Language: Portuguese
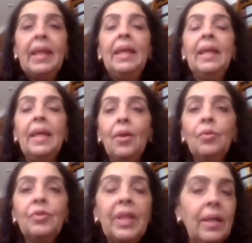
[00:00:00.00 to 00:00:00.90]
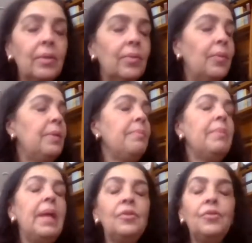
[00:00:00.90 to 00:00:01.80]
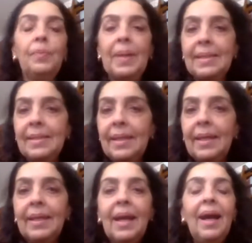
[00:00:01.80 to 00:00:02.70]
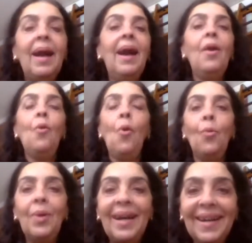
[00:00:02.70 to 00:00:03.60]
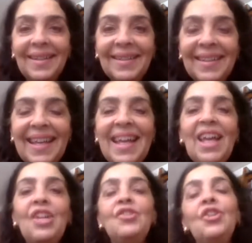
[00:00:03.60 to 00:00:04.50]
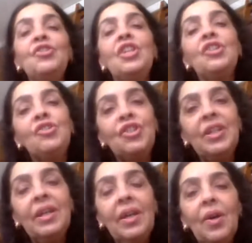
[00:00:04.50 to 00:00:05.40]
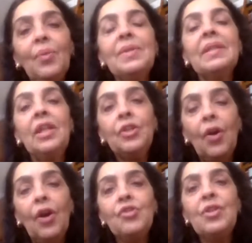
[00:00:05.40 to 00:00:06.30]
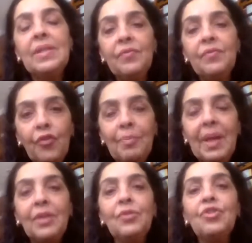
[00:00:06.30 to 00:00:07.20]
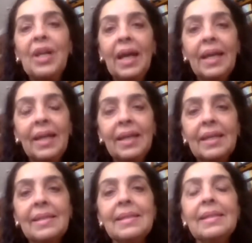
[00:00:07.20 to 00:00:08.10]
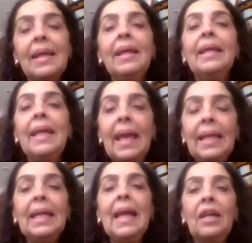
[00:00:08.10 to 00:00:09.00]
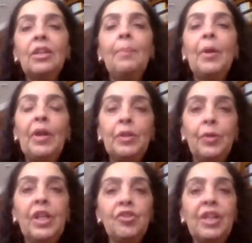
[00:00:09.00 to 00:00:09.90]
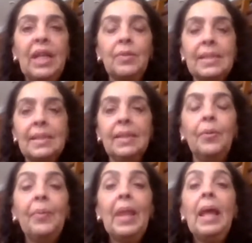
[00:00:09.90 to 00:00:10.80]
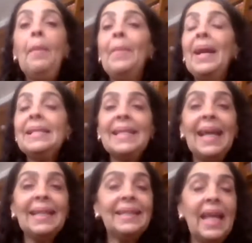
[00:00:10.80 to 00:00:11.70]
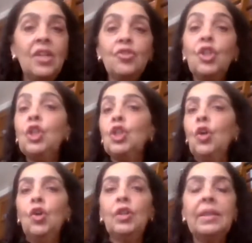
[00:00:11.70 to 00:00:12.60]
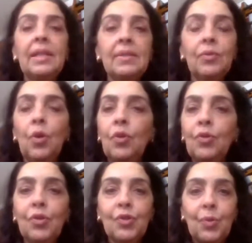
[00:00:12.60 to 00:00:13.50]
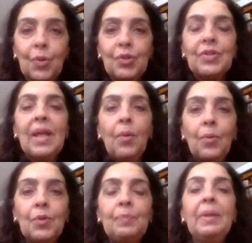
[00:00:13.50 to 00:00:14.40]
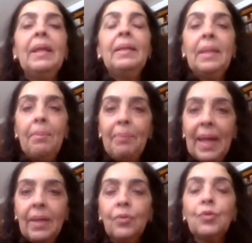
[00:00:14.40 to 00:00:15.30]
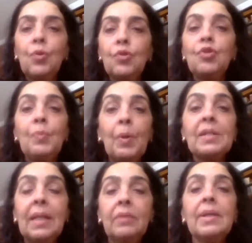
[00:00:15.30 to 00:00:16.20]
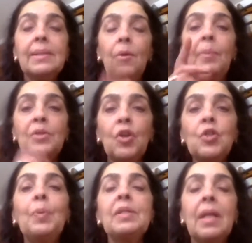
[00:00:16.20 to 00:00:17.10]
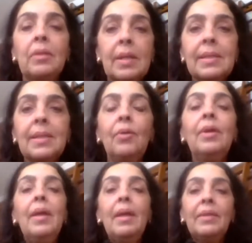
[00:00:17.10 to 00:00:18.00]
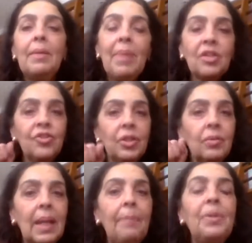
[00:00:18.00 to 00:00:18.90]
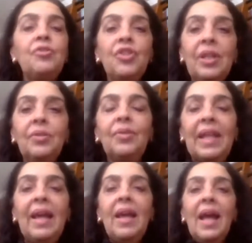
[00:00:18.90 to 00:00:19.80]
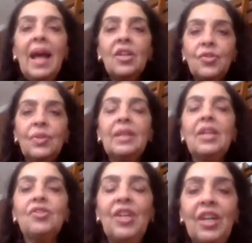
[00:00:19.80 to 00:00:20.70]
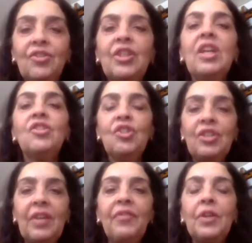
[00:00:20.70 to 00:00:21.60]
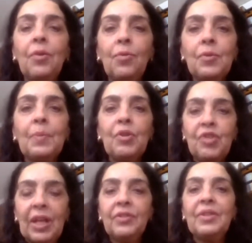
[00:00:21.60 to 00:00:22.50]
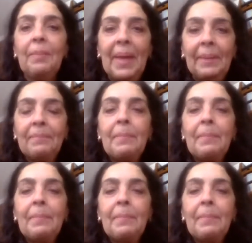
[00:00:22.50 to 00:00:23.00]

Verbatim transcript: e eu tenho o imenso prazer, a honra de dirigir o escritório de desenvolvimento de carreiras que é ligado à pró-reitoria de graduação, mas que atende todas todos os cursos da USP, também os cursos de pós-graduação. O pessoal de pós-graduação tem batido lá pedindo, né, ajuda da gente. E a gente tem feito alguns projetos também,